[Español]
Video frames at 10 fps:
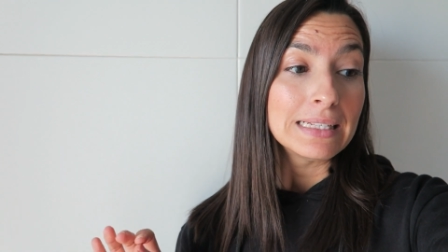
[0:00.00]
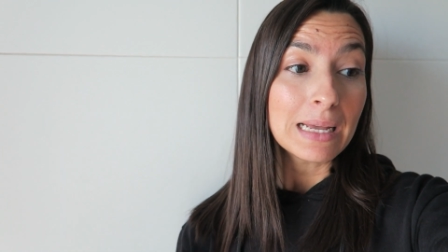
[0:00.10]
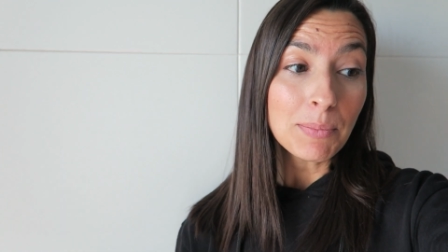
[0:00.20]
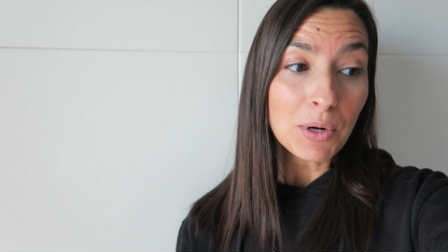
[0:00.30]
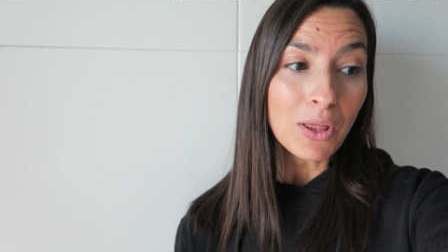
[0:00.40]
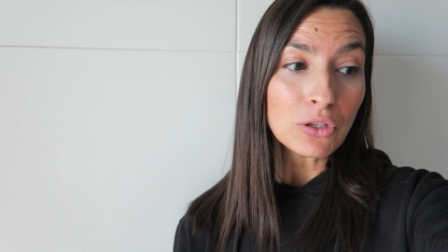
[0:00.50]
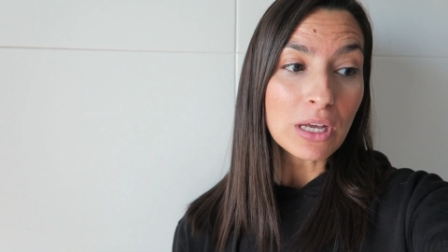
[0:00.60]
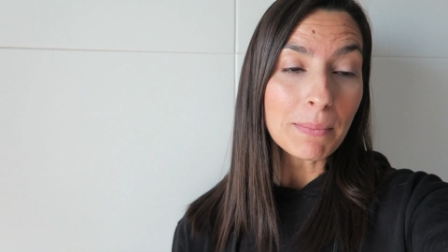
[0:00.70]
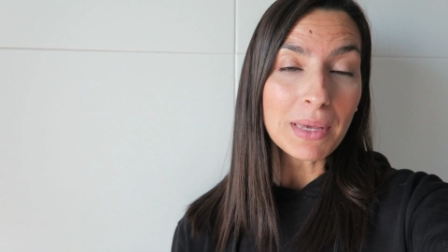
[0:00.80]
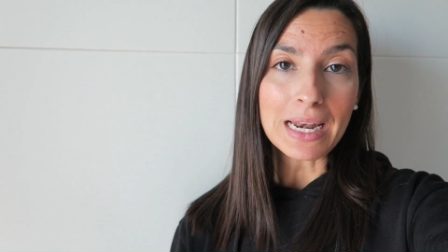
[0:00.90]
He probado
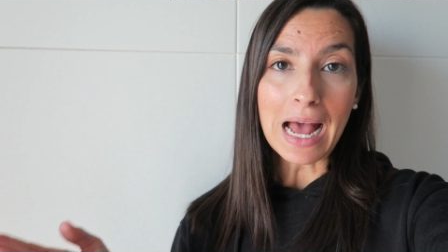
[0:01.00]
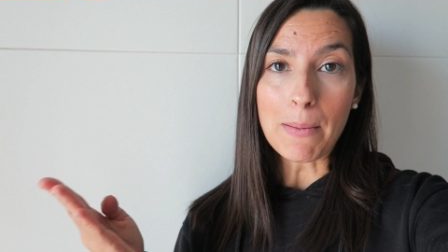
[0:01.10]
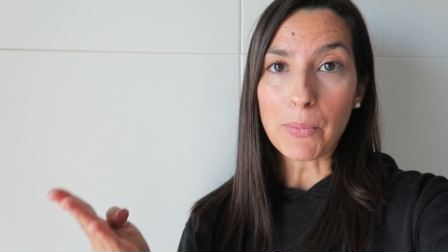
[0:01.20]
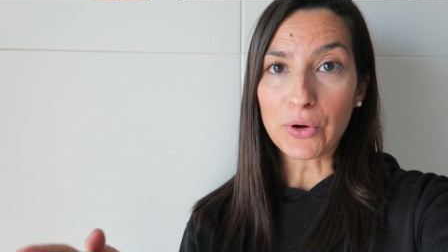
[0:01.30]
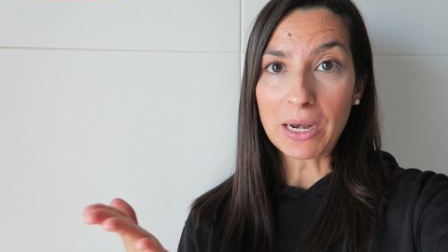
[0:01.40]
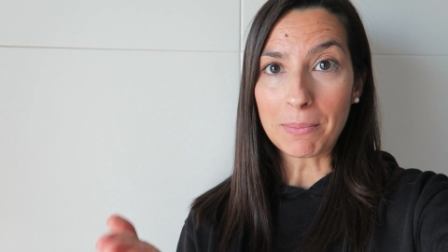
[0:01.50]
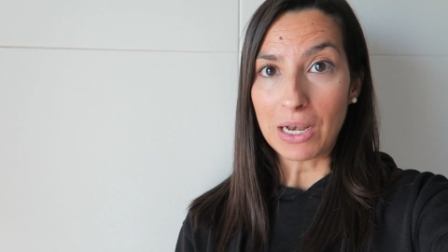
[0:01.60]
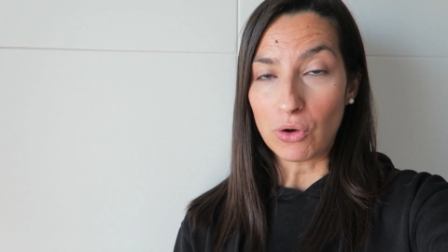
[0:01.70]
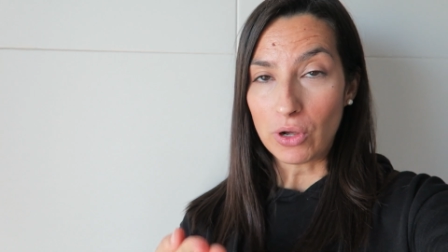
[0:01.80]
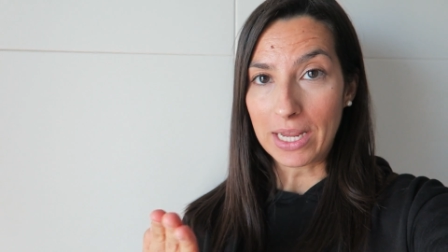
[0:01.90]
también a
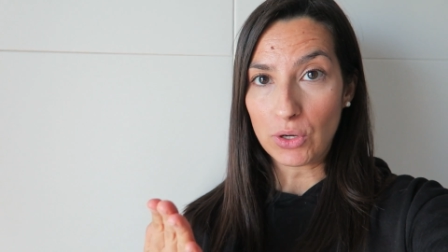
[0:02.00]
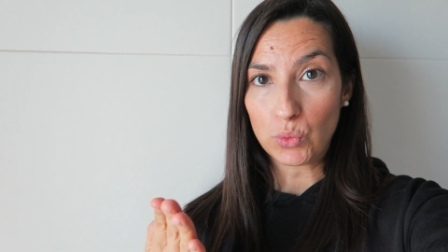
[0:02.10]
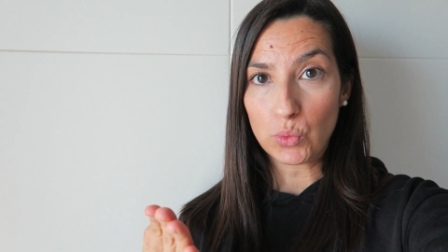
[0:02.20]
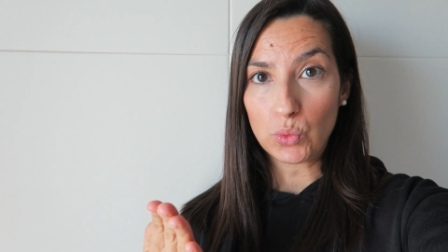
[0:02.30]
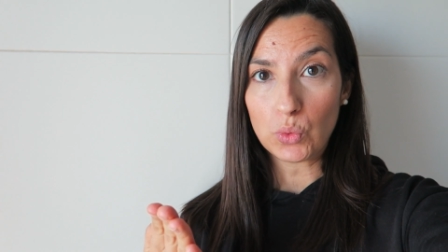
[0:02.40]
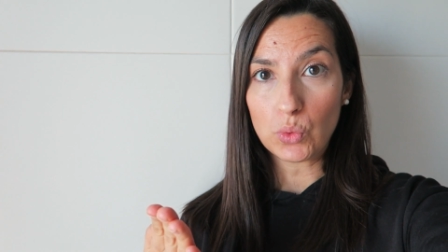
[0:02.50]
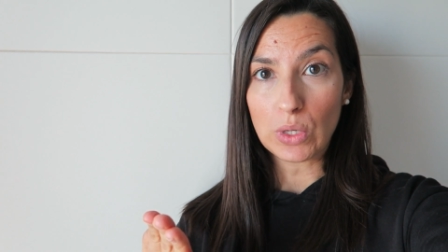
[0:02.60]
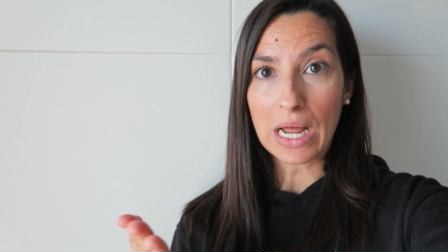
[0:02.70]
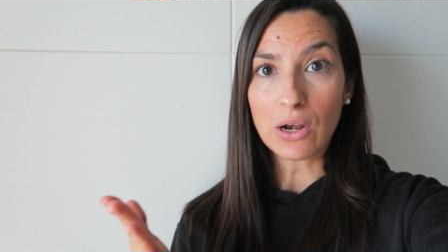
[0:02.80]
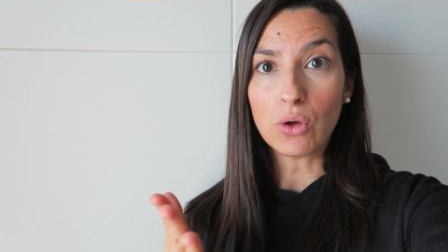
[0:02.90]
ponérmelo en
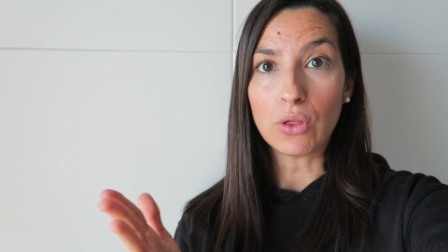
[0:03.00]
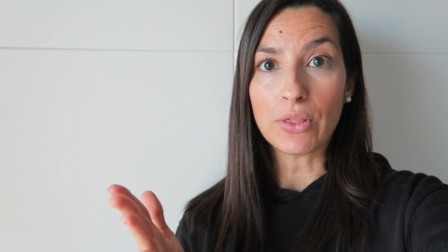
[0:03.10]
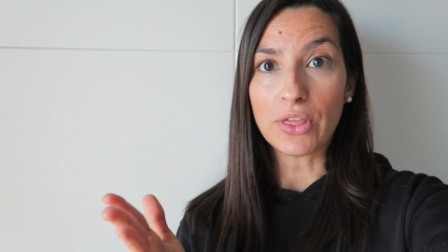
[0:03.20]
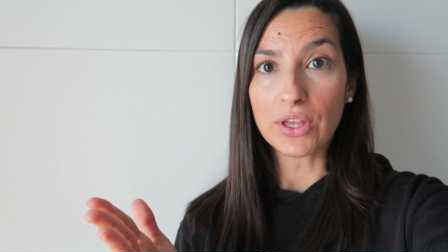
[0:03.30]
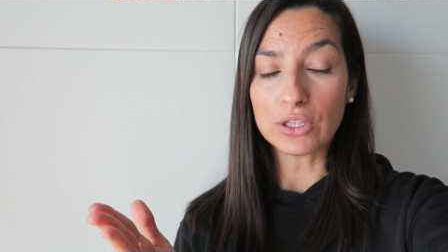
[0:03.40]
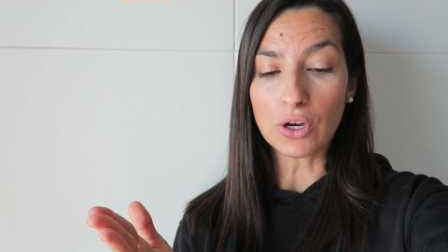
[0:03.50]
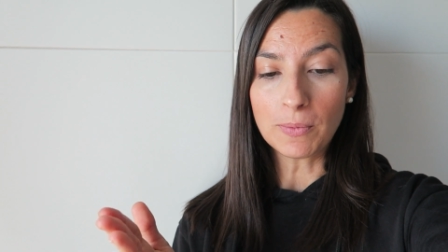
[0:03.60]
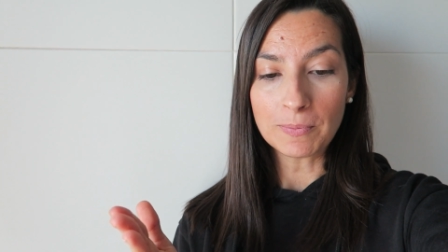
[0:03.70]
un ah, algodoncito...